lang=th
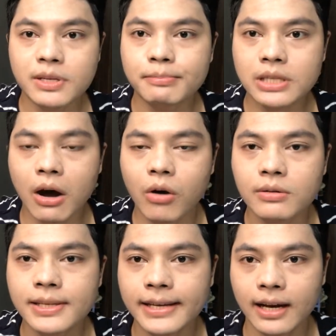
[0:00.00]

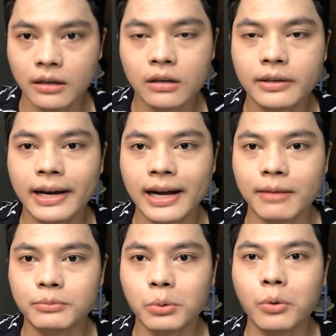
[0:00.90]
32 เสียงเลยนะค
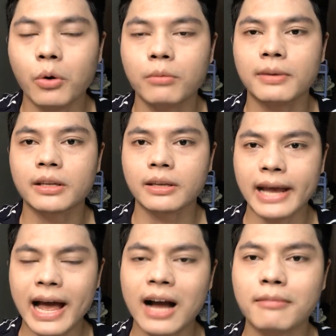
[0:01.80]
รับ ทุกคนมัน
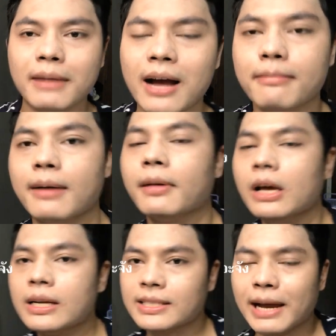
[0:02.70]
ยากมากแบบ
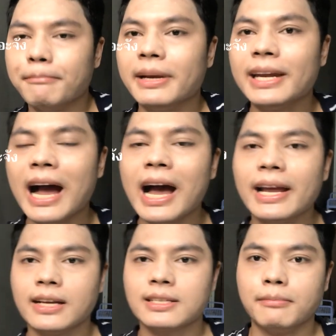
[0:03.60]
จำไม่ได้
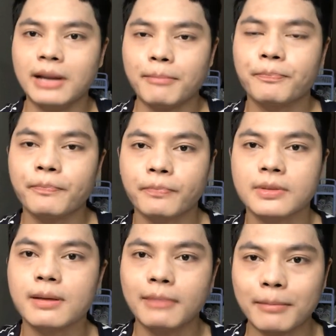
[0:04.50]
อะสำหรับ
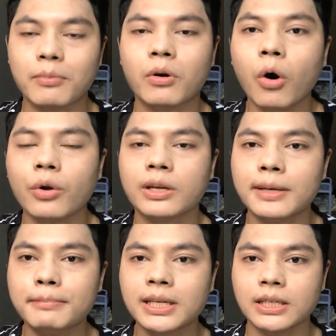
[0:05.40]
สำหรับคน
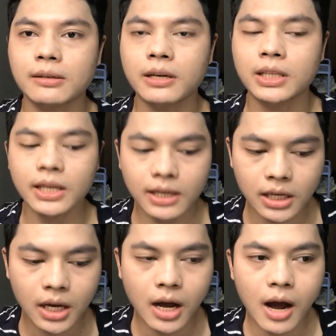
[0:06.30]
ที่เพิ่งที่
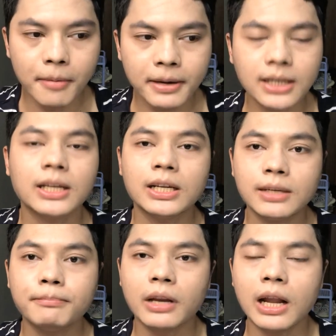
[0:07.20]
เพิ่ง
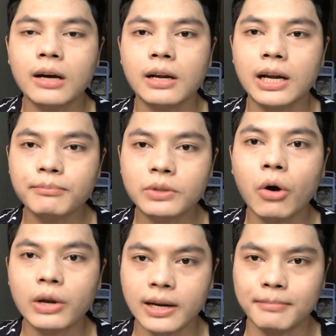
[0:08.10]
เริ่มเริ่ม
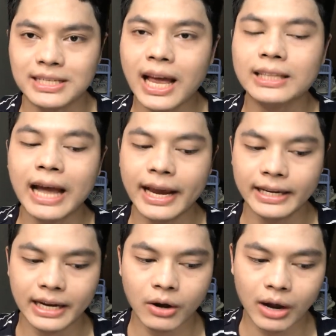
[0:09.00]
ต้นเรียนภาษาไทย
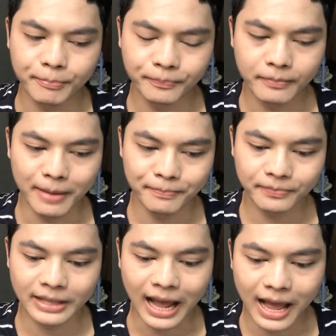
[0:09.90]
นะครับ แบบ
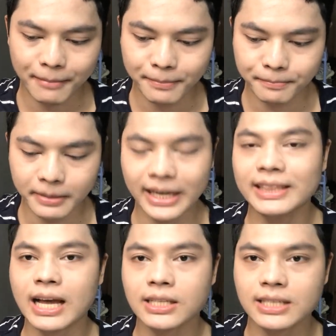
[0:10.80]
ถ้าแบบไม่ได้
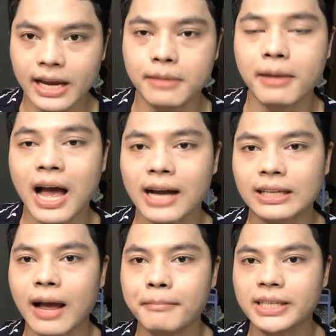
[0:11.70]
ตั้งใจมาก
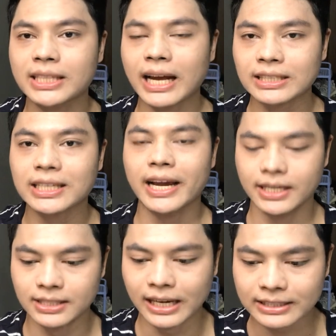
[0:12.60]
ถ้าไม่ตั้งใจ
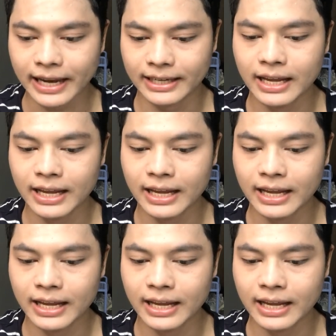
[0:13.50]
ตั้งใจ